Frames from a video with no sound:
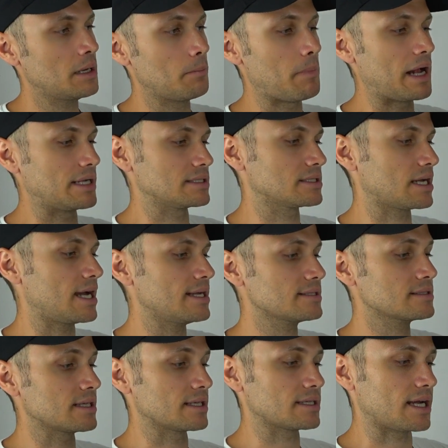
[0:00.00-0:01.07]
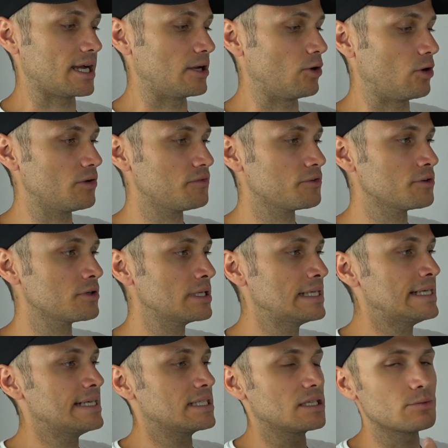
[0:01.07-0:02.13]
mal 3, sind ja drei Läufe.
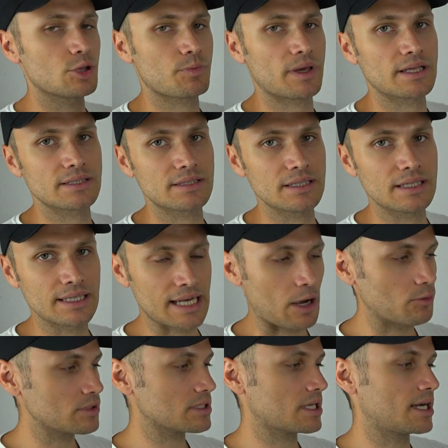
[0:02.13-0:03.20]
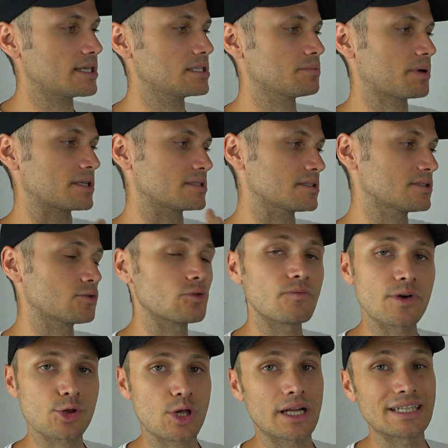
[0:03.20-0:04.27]
Dementsprechend ist die Genauigkeit, die Präzision
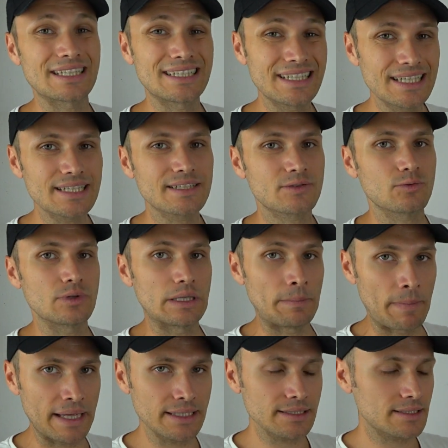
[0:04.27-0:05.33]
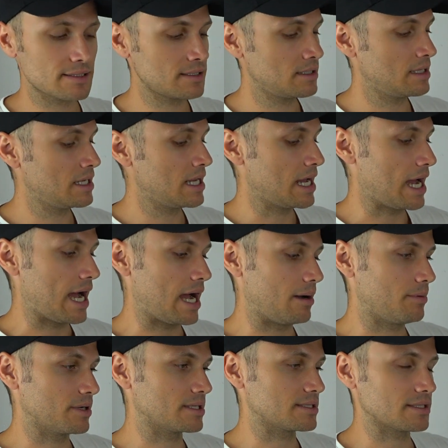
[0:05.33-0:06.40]
wahrscheinlich nicht so immens.
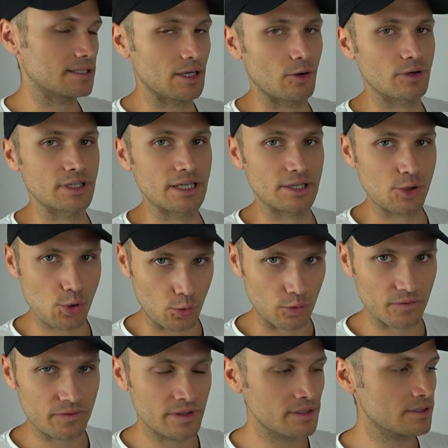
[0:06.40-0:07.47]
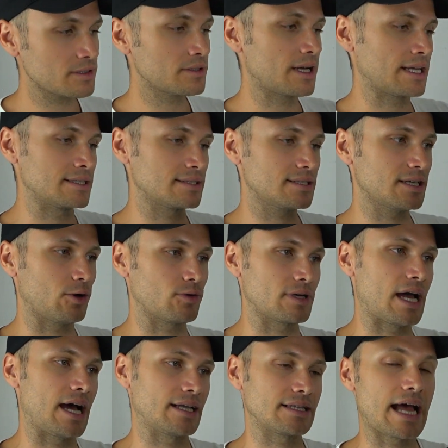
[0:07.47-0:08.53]
Aber das ist ja auch eine Schrotflinte, an sich auch
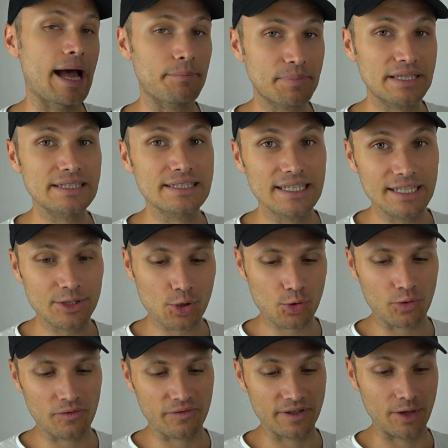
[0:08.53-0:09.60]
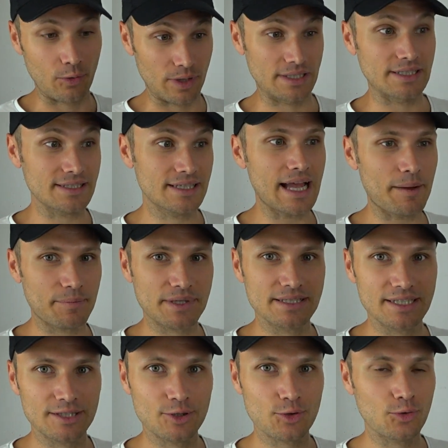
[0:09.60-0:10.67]
eine Art abgesägte Schrotflinte oder es ist eine
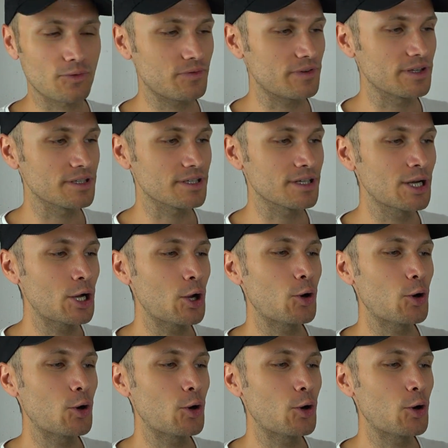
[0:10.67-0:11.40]
abgesägte Schrotflinte